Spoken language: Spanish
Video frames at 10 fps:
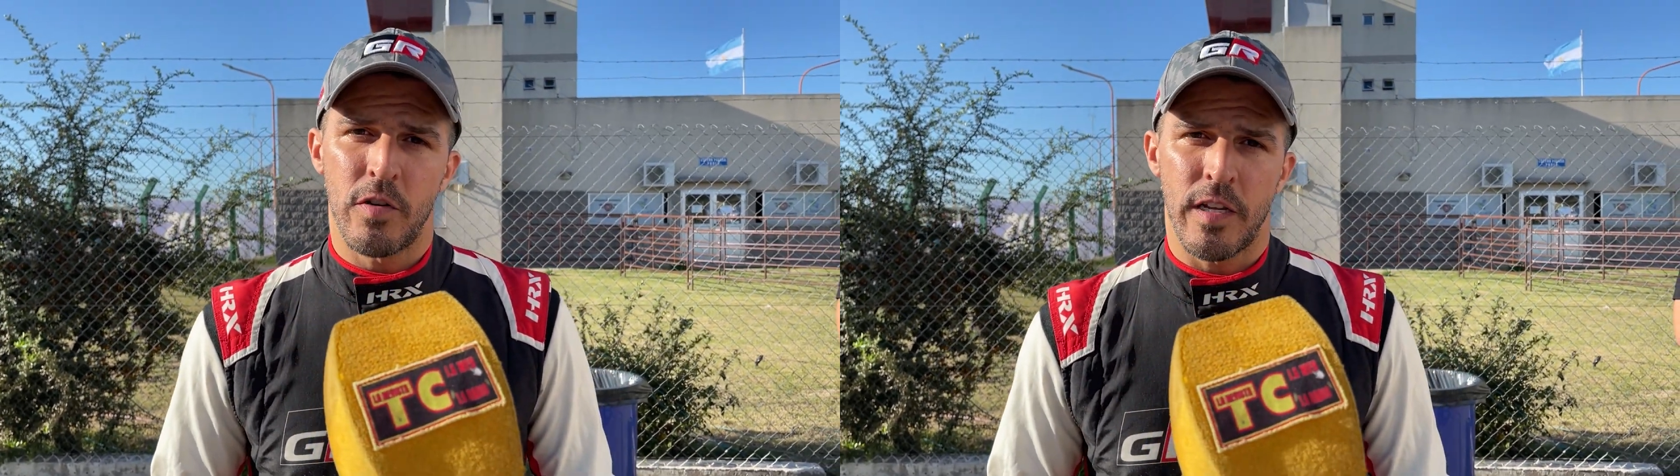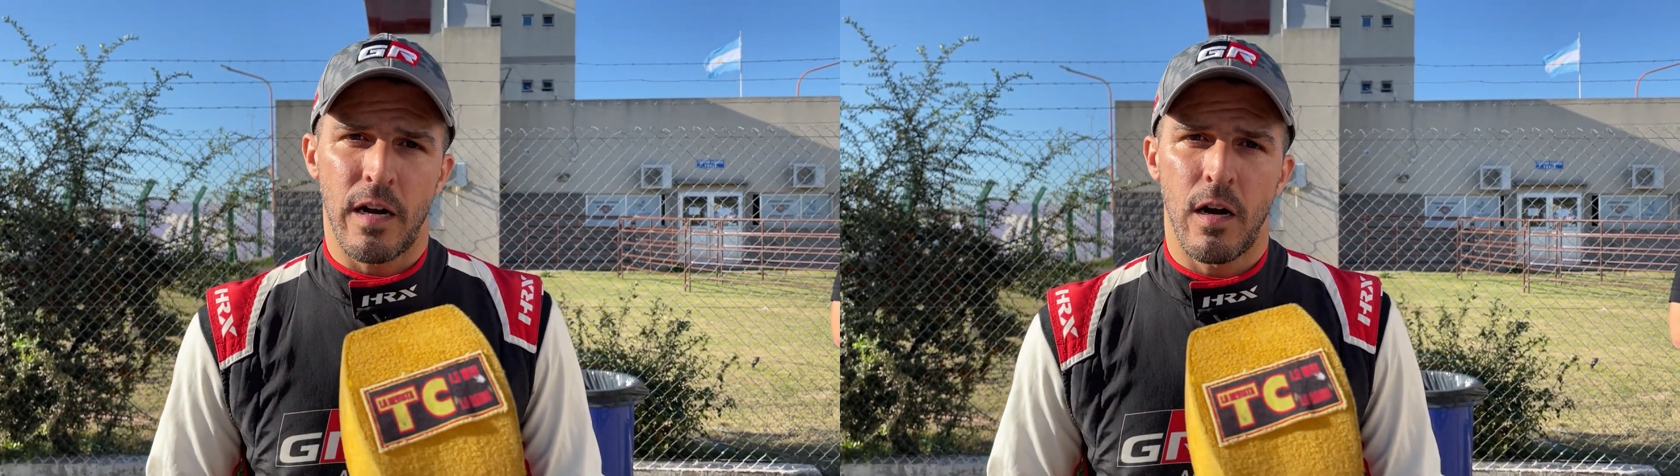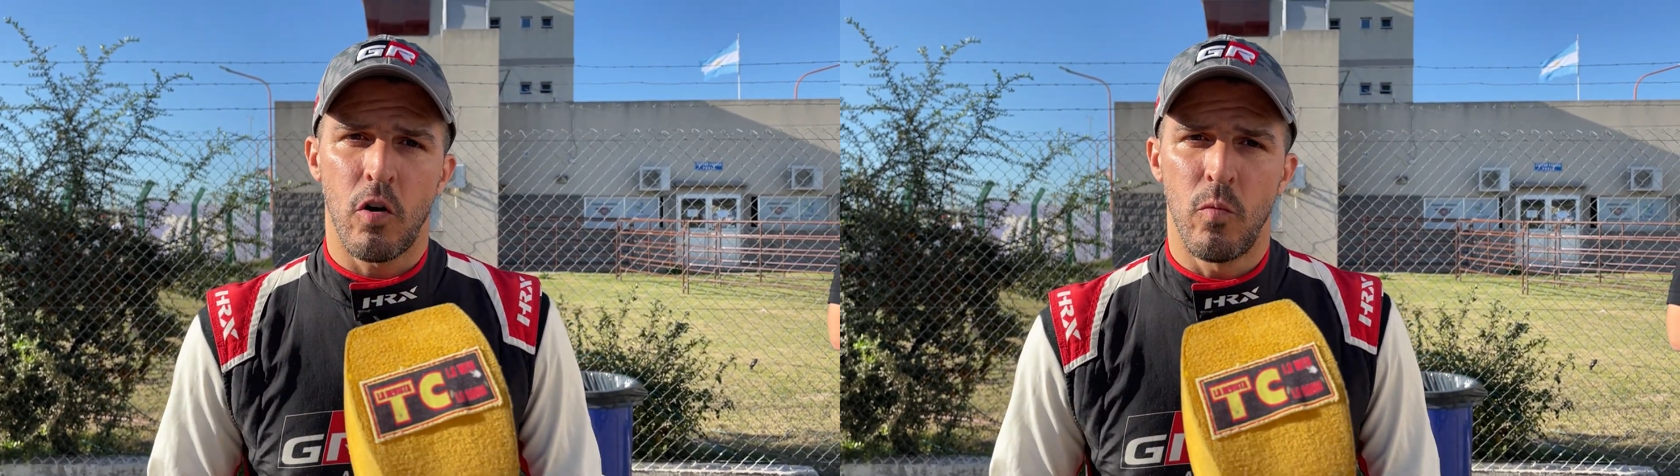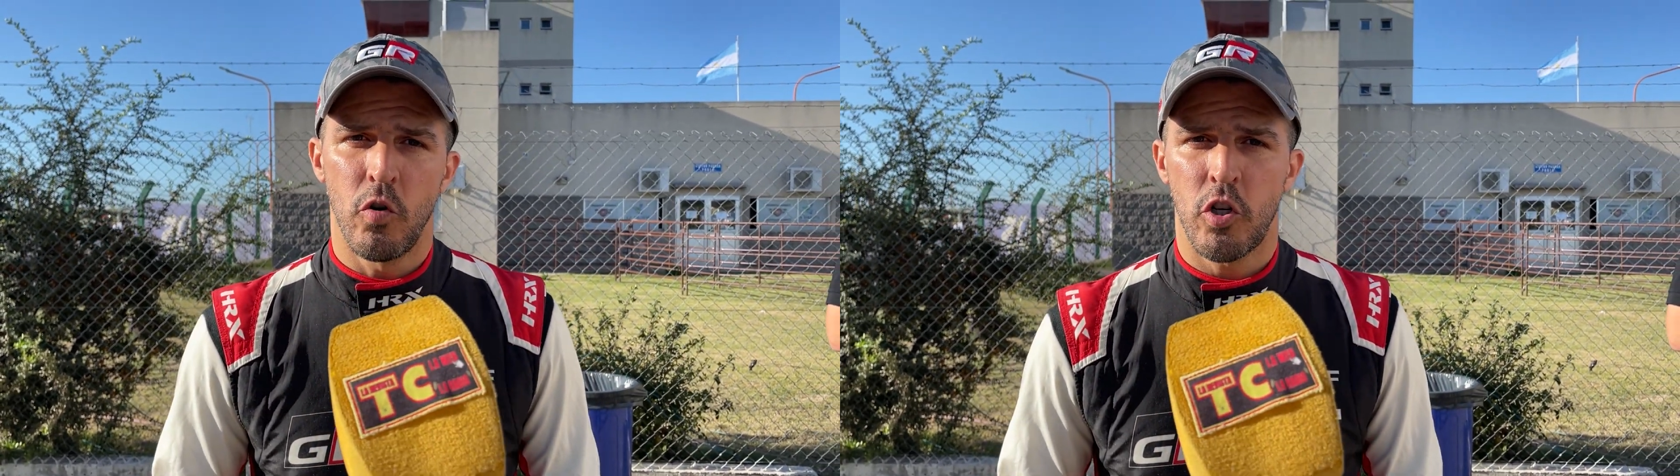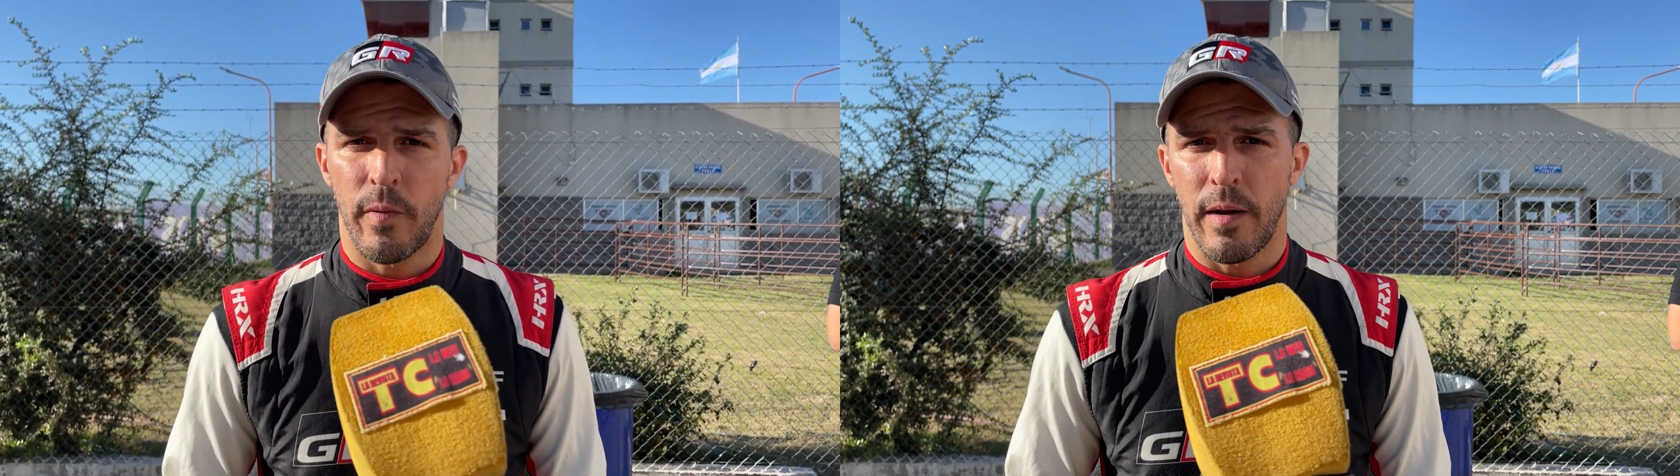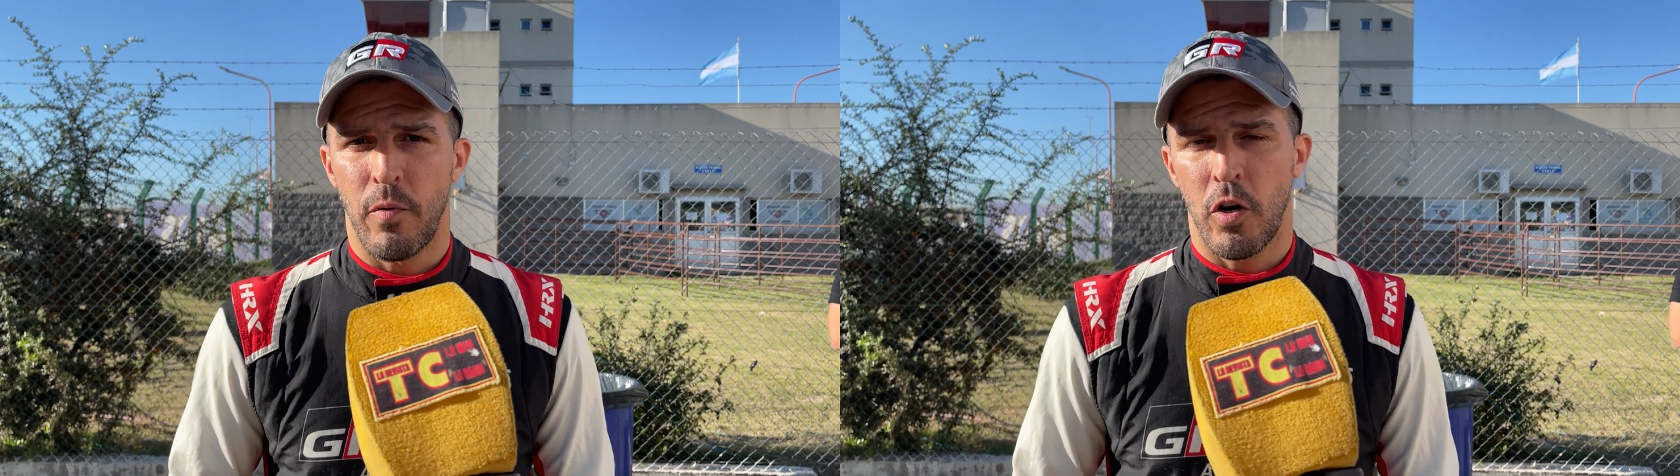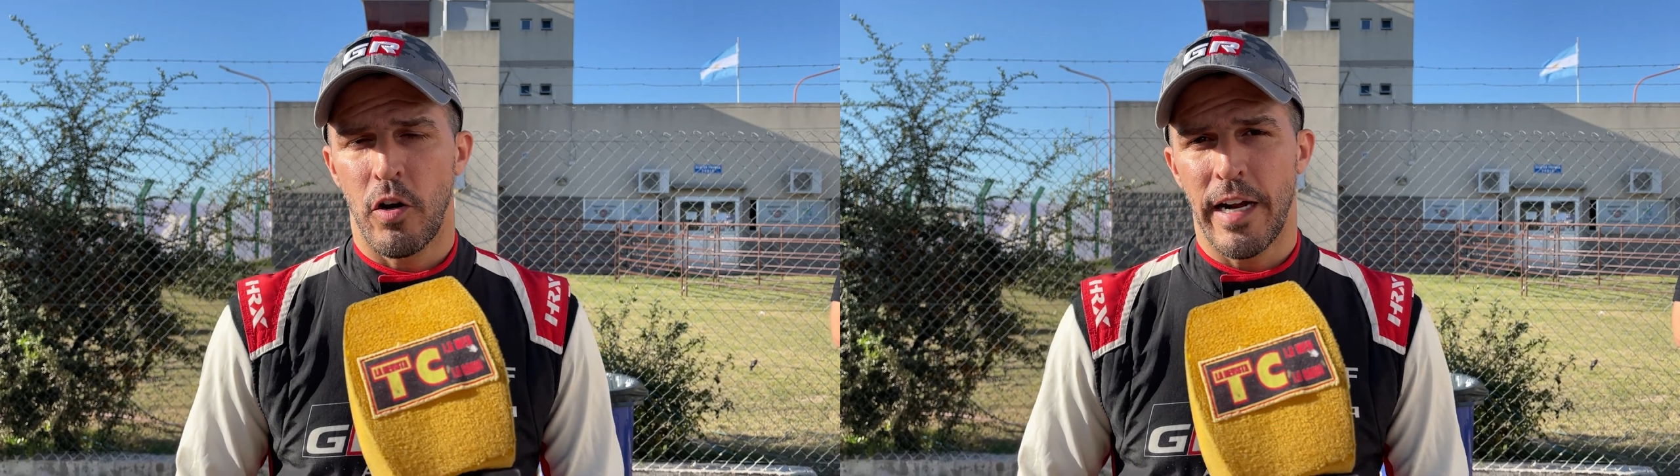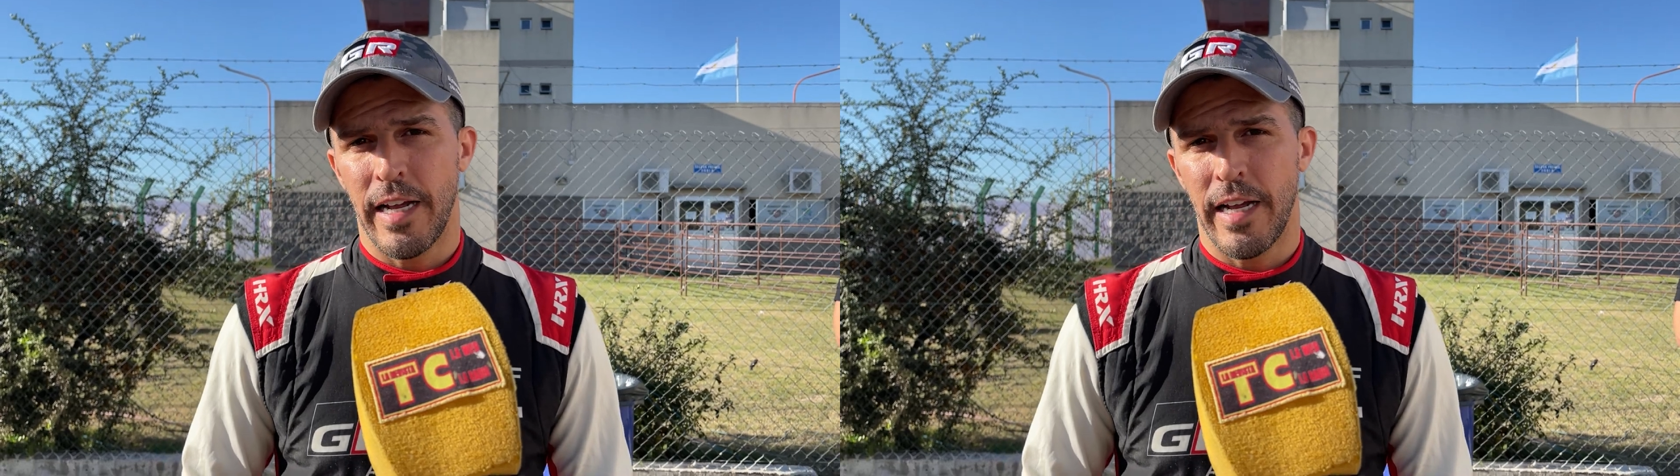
se trabajó mucho para poder lograr